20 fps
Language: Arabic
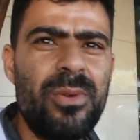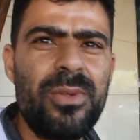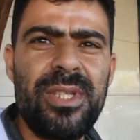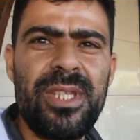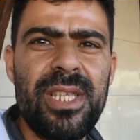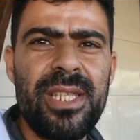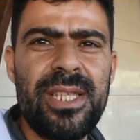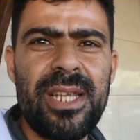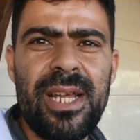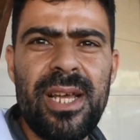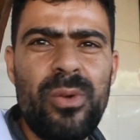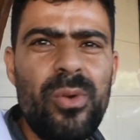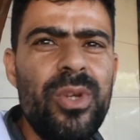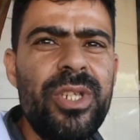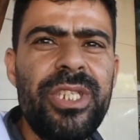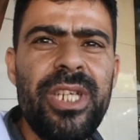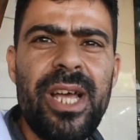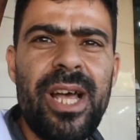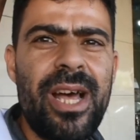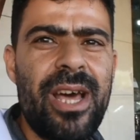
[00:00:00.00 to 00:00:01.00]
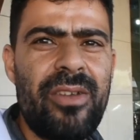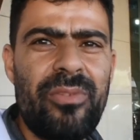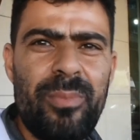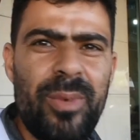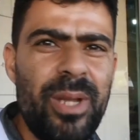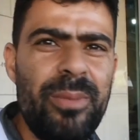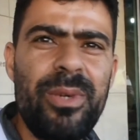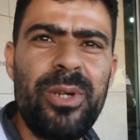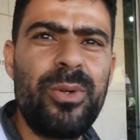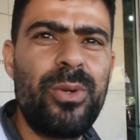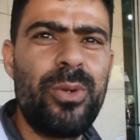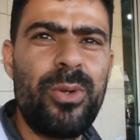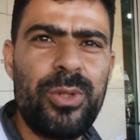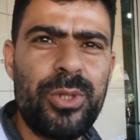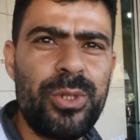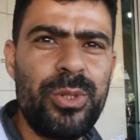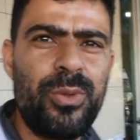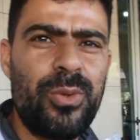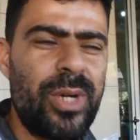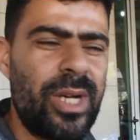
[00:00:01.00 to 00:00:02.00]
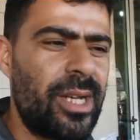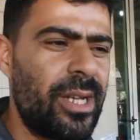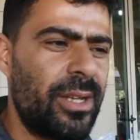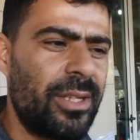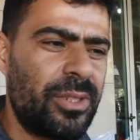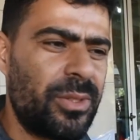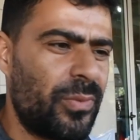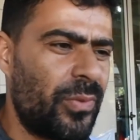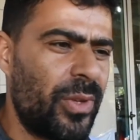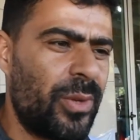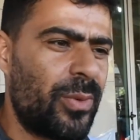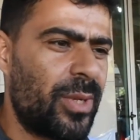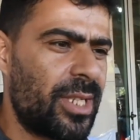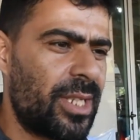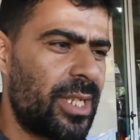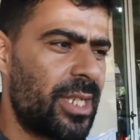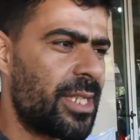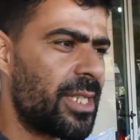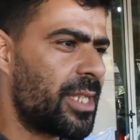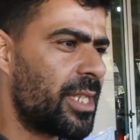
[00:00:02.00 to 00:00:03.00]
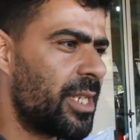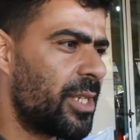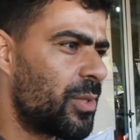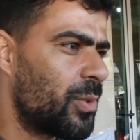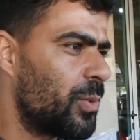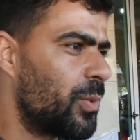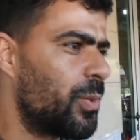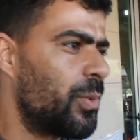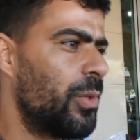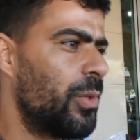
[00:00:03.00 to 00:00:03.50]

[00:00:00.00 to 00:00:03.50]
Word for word: والزيت راه كل شيء عارف بلا ما نقولوا شنو فين وصل الزيت